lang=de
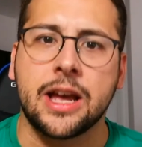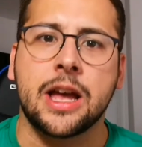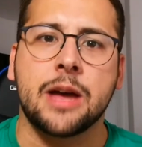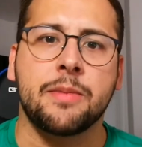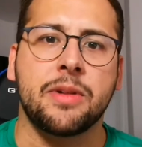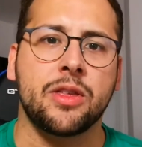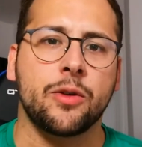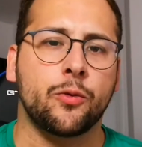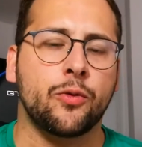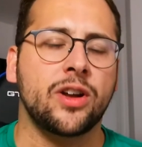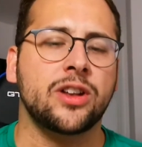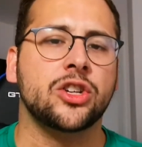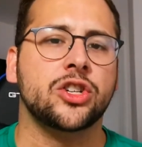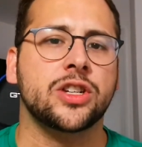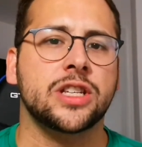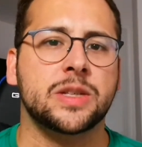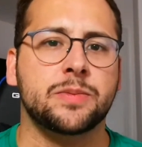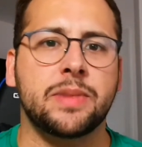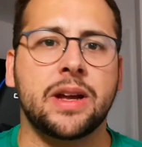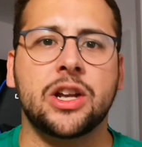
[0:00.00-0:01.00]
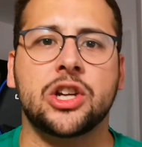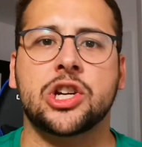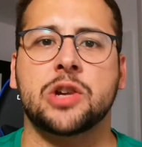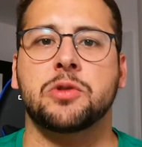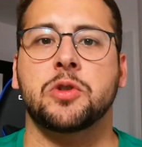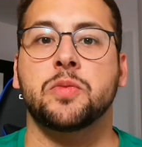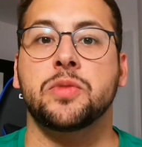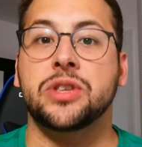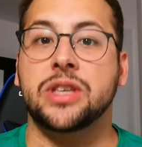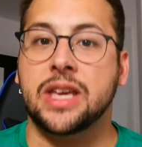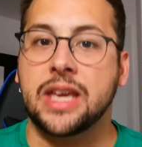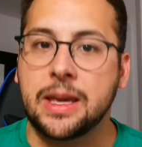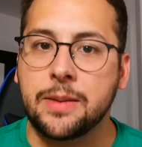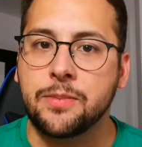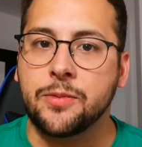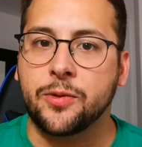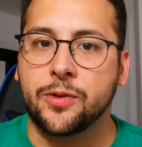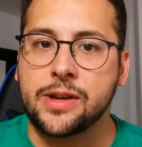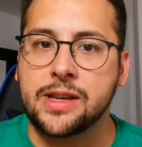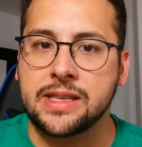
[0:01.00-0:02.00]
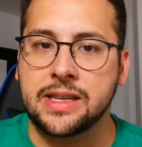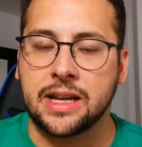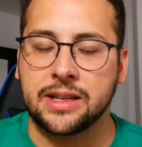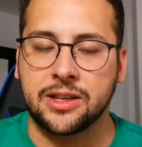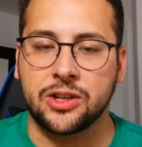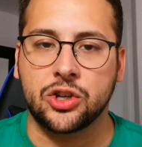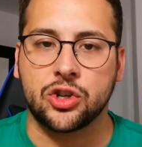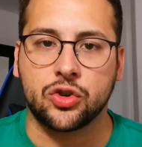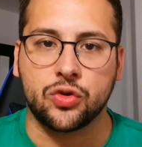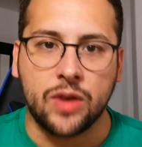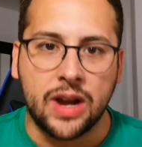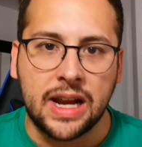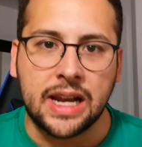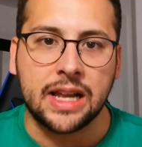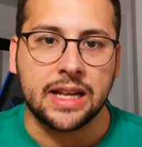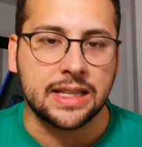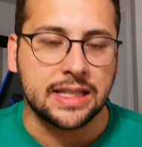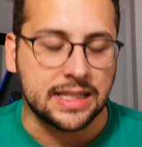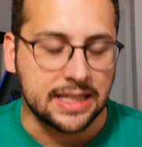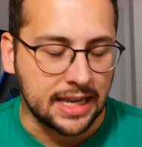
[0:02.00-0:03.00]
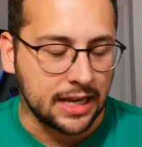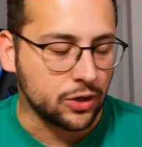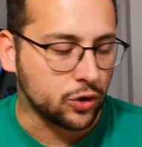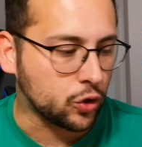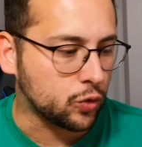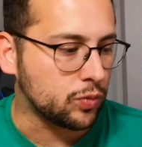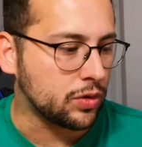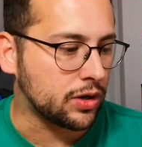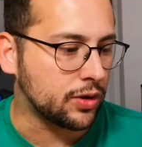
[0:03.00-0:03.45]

Bei The French Dispatch habe ich mich ebenfalls nach den Trailern sehr drüber